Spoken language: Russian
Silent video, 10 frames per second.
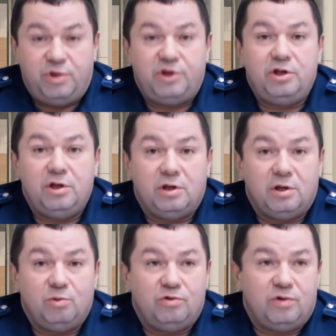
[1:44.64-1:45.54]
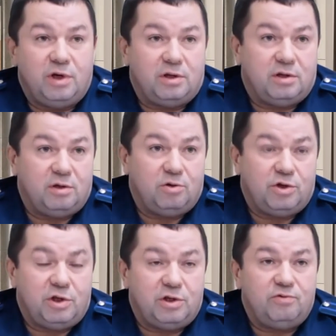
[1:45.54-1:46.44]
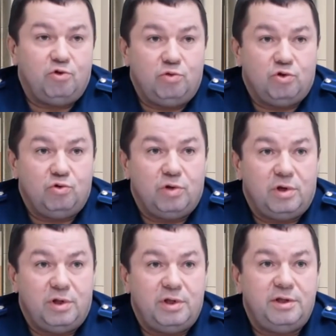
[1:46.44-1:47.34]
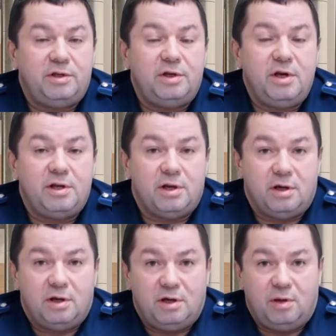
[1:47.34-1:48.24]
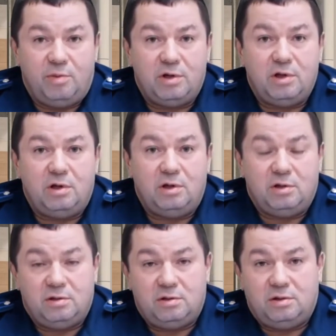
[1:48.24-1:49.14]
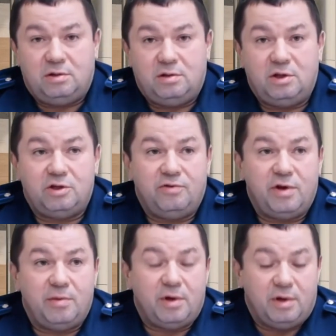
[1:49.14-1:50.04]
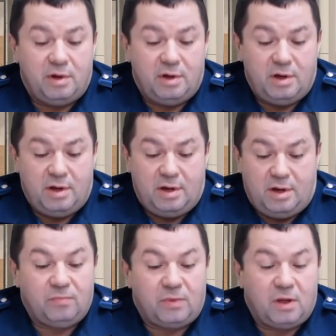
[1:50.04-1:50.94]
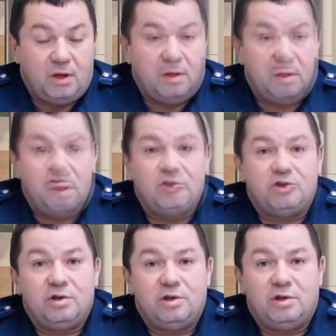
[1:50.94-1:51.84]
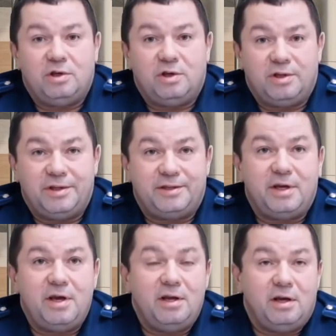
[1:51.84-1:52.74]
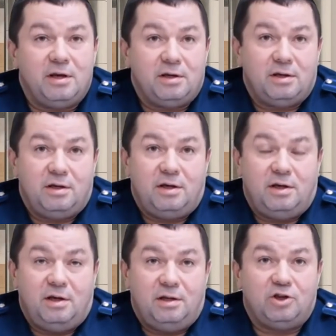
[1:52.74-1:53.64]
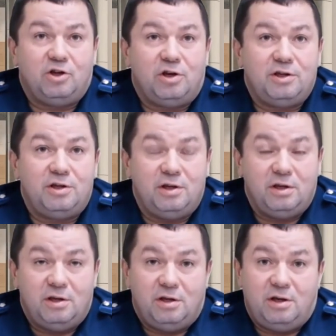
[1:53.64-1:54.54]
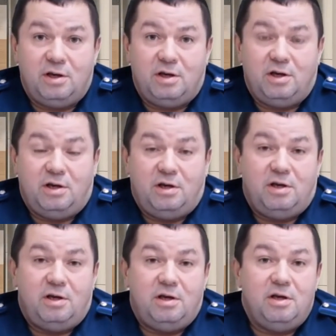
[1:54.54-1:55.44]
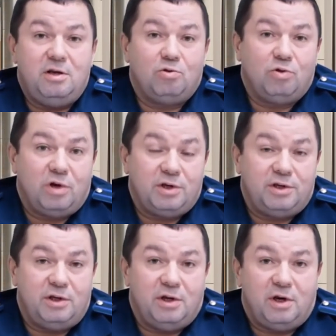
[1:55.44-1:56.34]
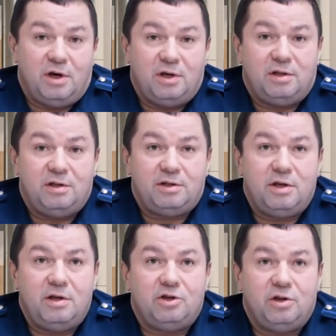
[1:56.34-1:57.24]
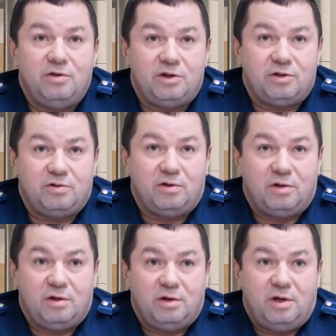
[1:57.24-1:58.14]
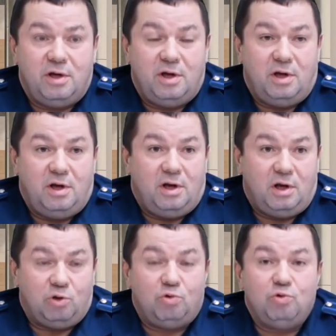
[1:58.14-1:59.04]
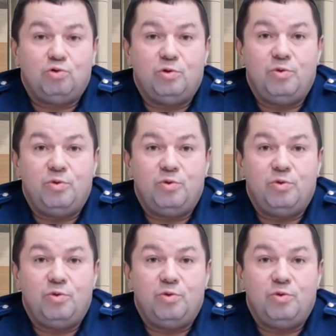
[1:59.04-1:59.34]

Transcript: А причина, на мой взгляд, заключается в том, что он на десятилетия обогнал наше время. считая, что Виктор Иванович – это достояние нашей России – и не только России, а это достояние человечества,